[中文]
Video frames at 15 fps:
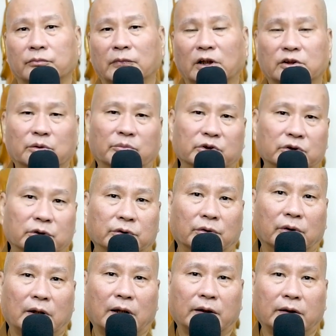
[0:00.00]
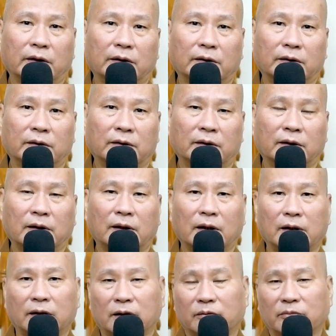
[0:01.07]
那什么是有害呢？
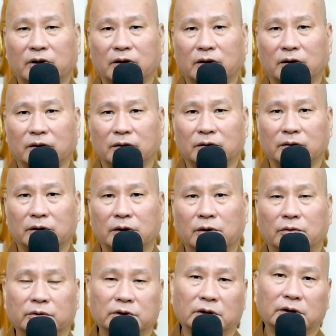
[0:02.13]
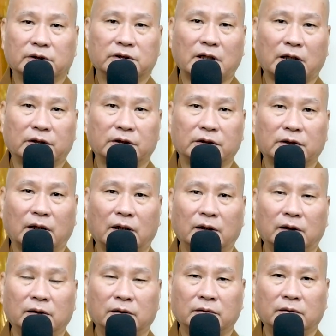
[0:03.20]
啊，那么利用这个假期啊，
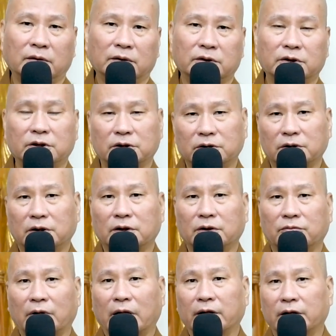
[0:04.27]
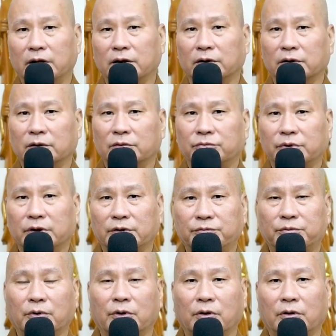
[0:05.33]
吃喝玩乐挥
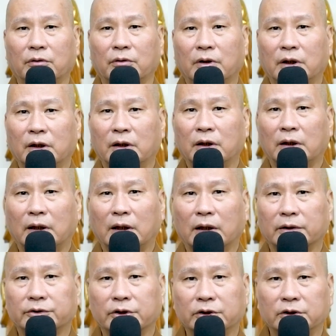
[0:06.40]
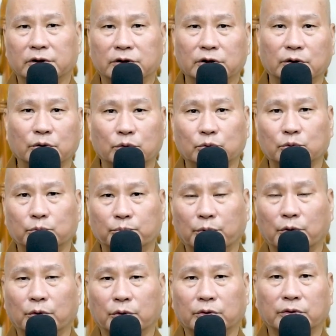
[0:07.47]
霍啊，甚至去赌
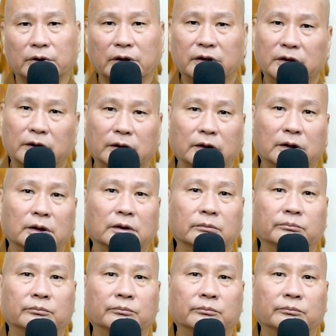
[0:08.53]
博等等的，